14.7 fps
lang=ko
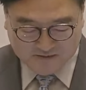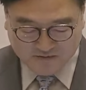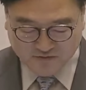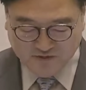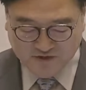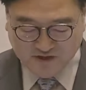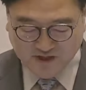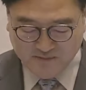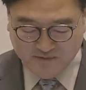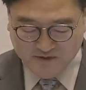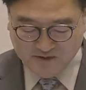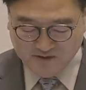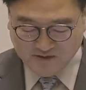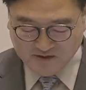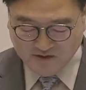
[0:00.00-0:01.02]
순직
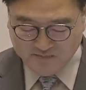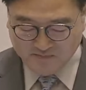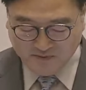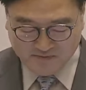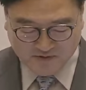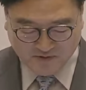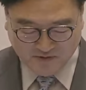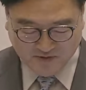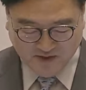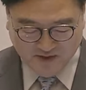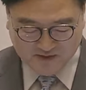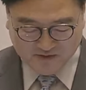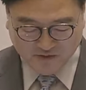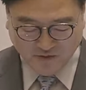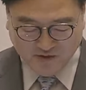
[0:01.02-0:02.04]
해병 특검법을
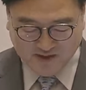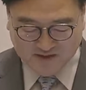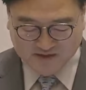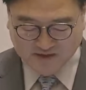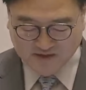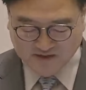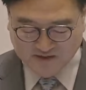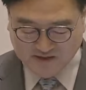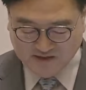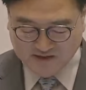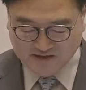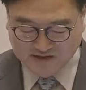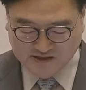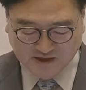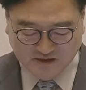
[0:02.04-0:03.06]
통해 그동안
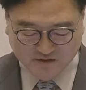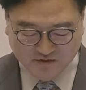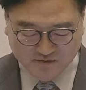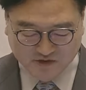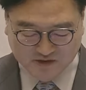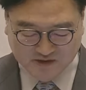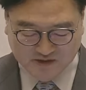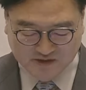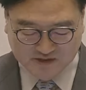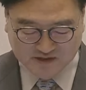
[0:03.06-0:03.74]
지연된 진상 규명이